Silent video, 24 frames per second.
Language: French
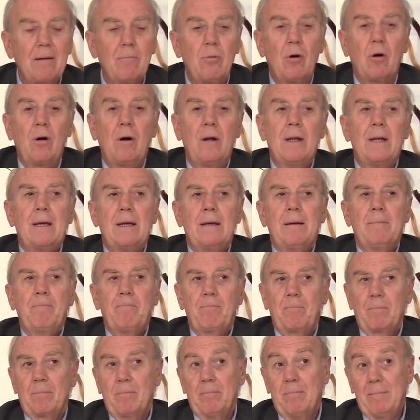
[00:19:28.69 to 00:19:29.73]
Bon,
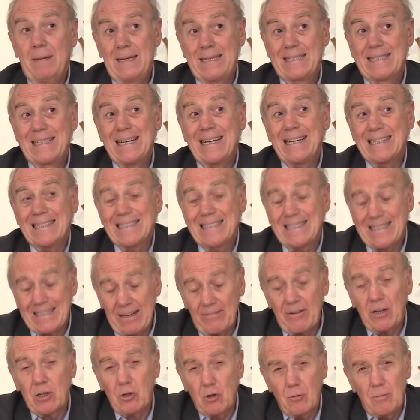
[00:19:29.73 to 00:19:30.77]
mais ça,
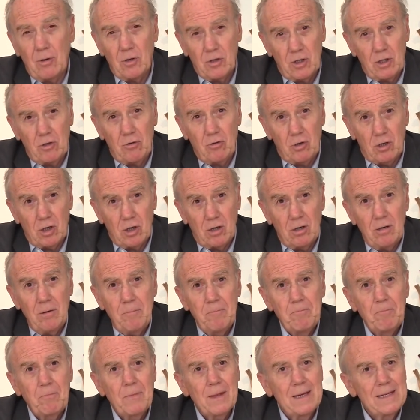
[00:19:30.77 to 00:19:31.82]
ça va demander du
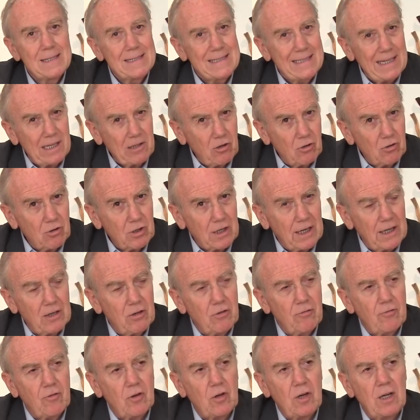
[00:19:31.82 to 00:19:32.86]
temps c'est en train
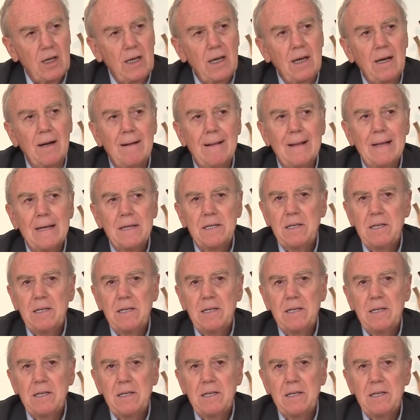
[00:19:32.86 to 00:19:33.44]
de venir.